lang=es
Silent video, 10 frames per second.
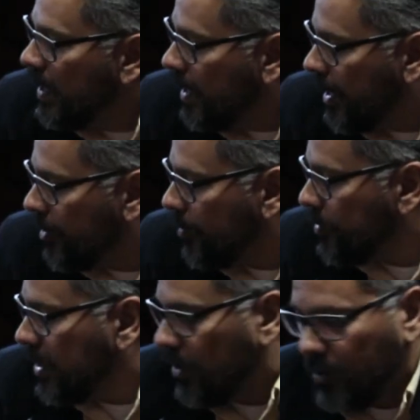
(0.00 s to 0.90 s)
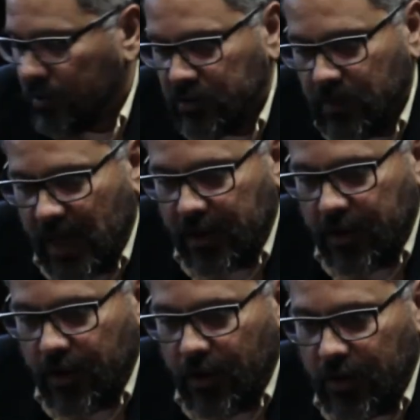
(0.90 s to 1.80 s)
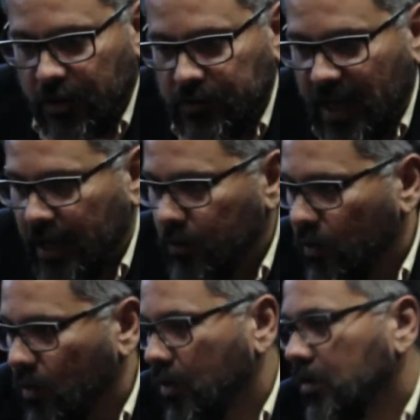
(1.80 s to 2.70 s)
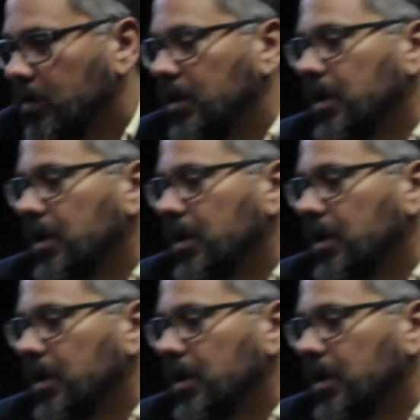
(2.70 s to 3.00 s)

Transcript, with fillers: El computador nos malcrió y nos maleducó